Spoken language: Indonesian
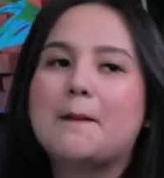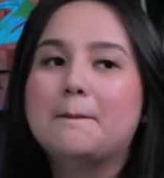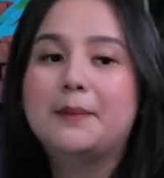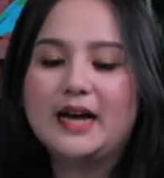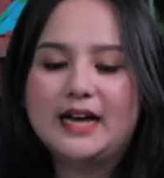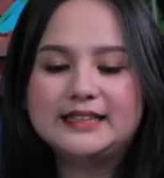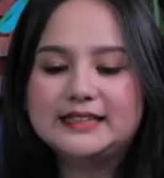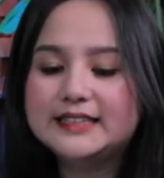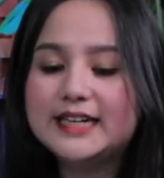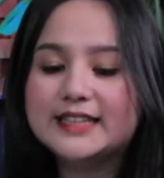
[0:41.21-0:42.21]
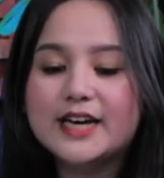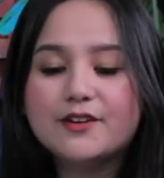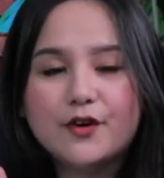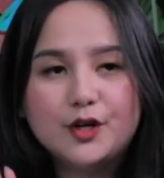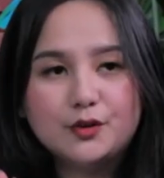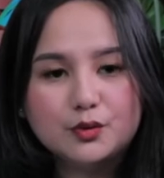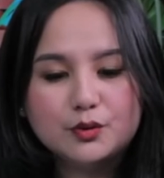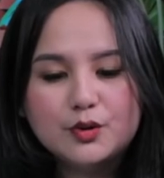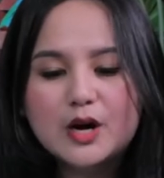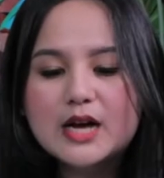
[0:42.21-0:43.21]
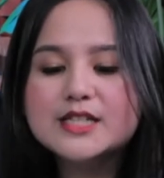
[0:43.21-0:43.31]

But di sini kita infoin dulu,